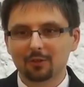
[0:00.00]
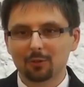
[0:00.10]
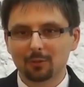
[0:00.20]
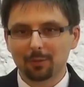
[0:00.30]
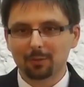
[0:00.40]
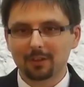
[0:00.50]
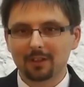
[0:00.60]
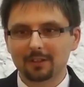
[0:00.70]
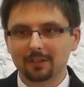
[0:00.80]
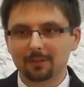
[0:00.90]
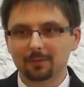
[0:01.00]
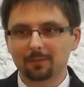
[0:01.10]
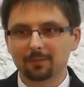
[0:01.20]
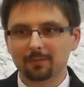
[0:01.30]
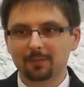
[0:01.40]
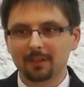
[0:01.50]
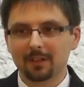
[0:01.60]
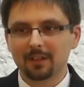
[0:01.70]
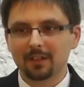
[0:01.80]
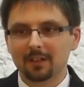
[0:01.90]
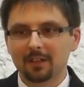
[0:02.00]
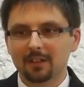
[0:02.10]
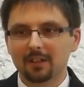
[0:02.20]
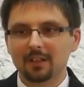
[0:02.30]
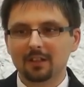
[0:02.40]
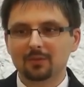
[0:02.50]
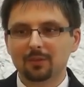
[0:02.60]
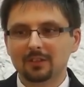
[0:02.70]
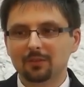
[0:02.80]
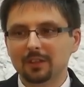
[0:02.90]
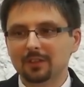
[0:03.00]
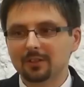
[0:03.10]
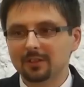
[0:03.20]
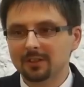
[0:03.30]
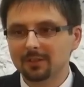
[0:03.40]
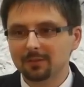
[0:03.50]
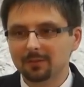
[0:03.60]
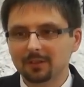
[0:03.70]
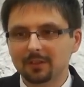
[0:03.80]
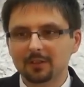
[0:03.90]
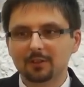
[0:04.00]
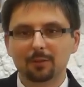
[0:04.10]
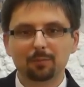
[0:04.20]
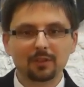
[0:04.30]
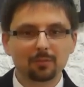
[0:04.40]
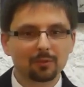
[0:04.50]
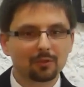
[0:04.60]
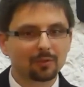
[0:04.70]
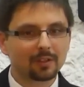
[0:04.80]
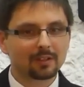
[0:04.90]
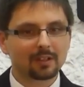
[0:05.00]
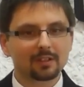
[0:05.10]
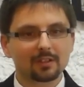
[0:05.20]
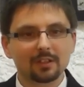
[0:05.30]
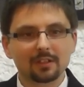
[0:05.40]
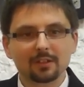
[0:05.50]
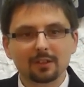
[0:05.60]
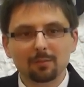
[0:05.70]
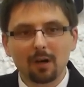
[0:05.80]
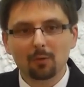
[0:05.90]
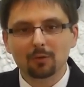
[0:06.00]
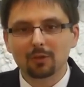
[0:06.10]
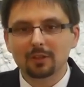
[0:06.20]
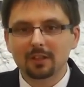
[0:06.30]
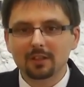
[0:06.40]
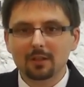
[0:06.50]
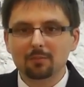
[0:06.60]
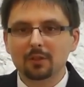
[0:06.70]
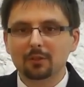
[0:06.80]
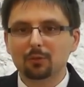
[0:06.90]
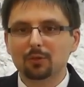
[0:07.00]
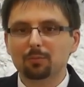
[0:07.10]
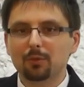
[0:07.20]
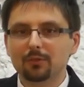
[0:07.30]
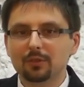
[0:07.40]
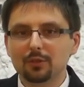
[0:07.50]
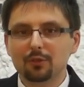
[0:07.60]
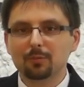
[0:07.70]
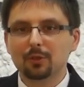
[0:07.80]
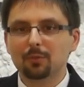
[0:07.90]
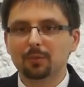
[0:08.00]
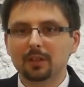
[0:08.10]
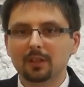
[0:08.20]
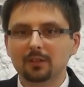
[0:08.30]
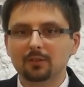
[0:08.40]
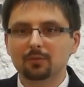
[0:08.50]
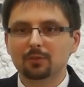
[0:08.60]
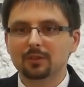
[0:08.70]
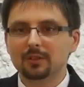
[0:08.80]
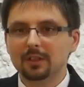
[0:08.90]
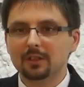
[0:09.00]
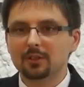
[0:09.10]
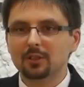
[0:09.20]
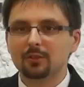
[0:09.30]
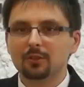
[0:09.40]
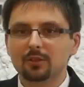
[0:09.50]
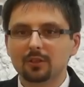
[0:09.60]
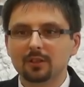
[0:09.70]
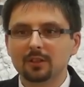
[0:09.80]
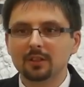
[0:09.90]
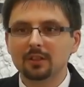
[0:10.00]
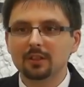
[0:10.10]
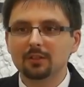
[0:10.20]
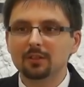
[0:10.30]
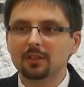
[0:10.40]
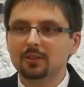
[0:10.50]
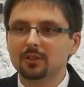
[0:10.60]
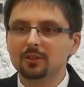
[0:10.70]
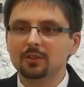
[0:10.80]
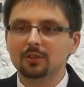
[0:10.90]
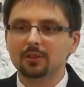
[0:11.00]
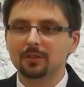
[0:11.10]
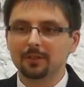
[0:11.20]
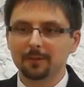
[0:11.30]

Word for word: Drugie pytanie. Ile z Was wierzy, że Pismo Święte jest jedynym autorytetem, na którym powinniśmy opierać wszystkie nasze doktryny i nasze życie?